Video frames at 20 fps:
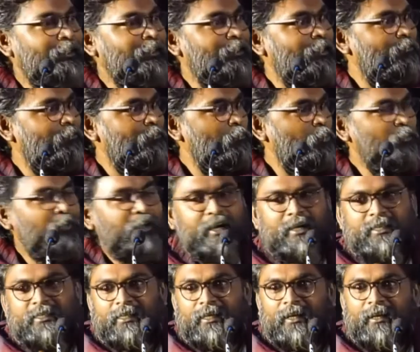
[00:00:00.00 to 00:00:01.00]
இந்த மூவியில்
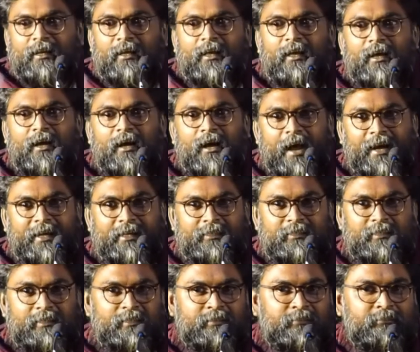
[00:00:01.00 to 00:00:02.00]
நடித்த எல்லா
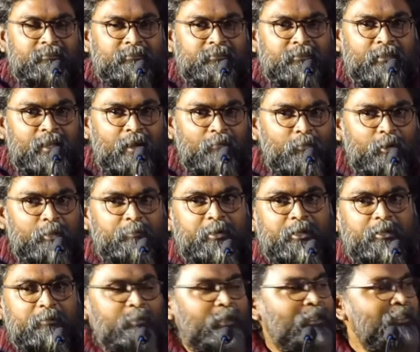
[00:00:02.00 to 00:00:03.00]
ஆக்டர்ஸ் அவ்வளோ
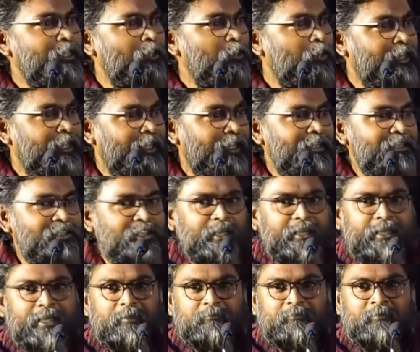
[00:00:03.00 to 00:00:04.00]
பேர் ப்ளஸ் என்னோடய
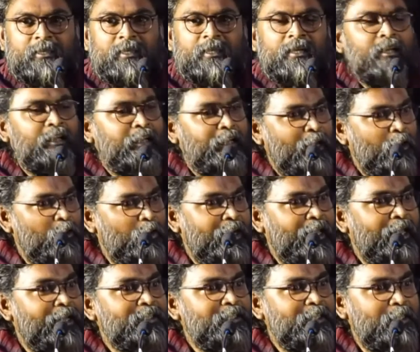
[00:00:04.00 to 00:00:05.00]
டெக்னீஷியன் டீம் என்னோடய
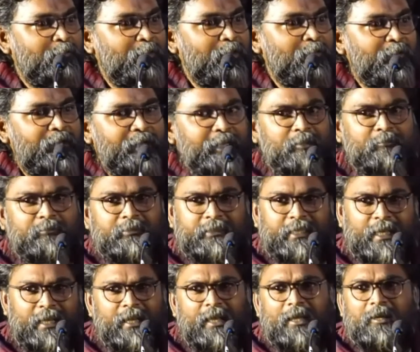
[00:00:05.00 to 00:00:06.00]
டைரக்ஷன் டிபார்ட்மெண்ட் டீம்
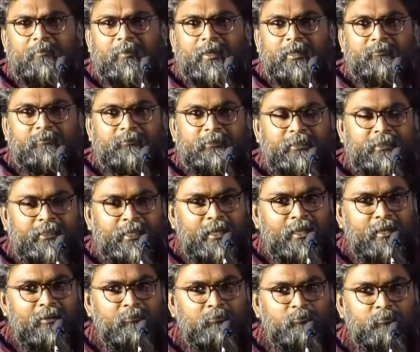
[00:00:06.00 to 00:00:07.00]
எல்லாருமே
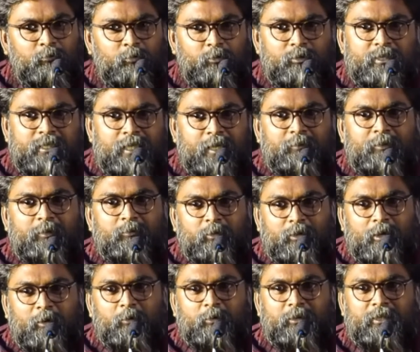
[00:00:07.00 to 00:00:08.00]
ஏன்னா ஃபுல் ஸ்கிரிப்ட்
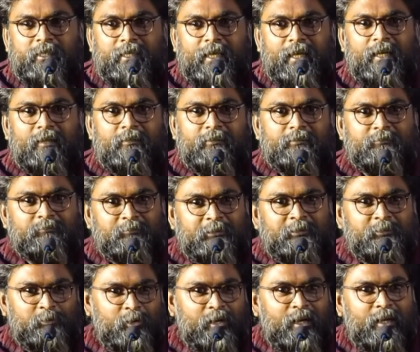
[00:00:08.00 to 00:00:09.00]
புக்கை கொடுத்துட்டு எல்லாம்
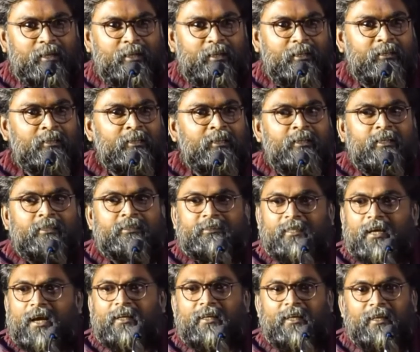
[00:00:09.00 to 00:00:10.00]
சொல்கிறாங்கல்ல
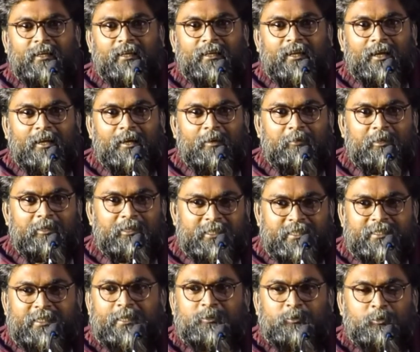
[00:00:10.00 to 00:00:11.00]
ஜாலியாக இருக்கிறாங்க அப்படி
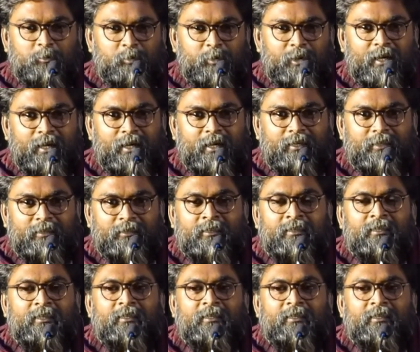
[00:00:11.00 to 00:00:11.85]
ஈஸியாக ஷூட் பண்ணுறாங்கன்னு